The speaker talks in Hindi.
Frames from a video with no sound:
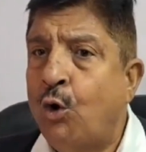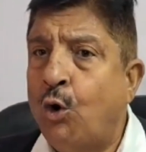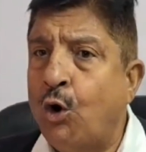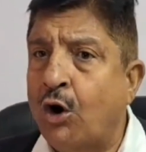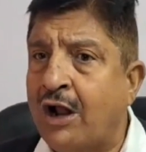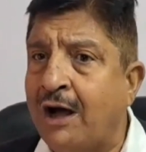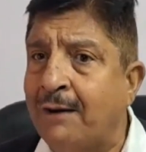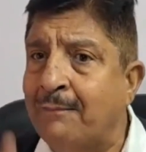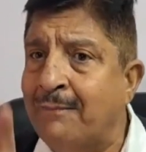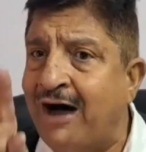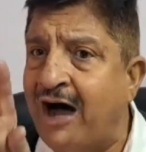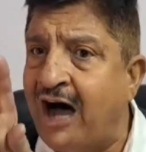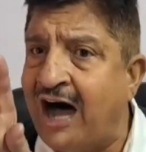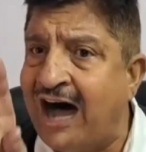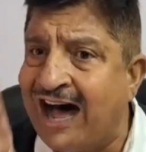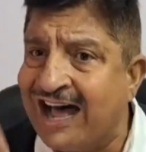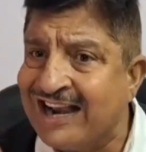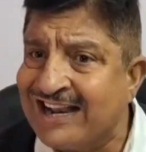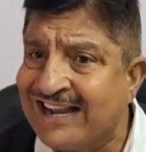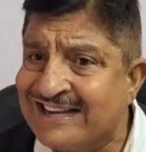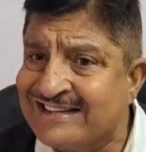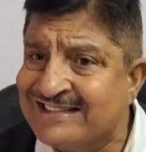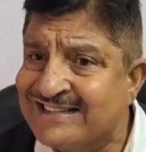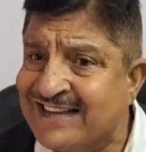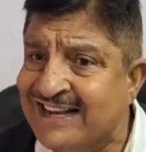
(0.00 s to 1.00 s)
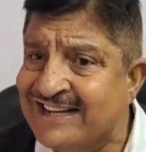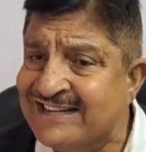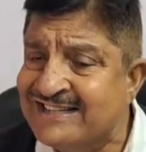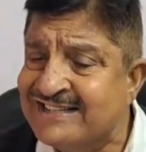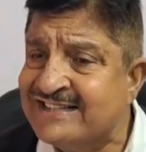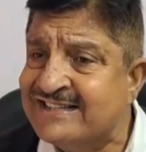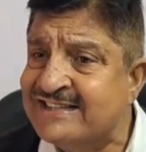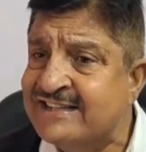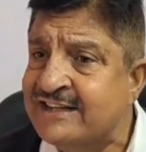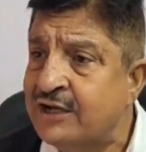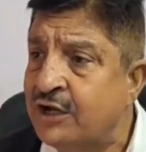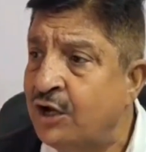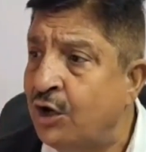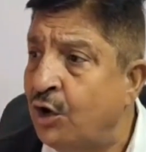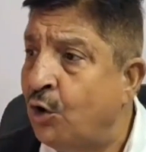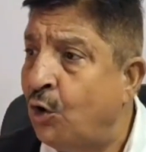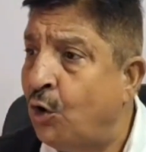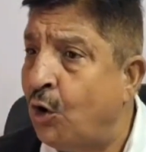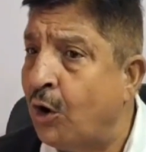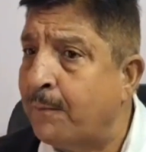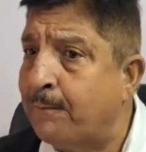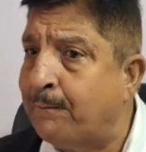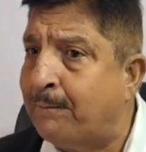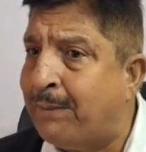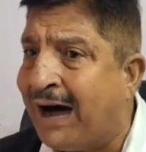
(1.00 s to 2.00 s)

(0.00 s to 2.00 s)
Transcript: और हम आरएसएस और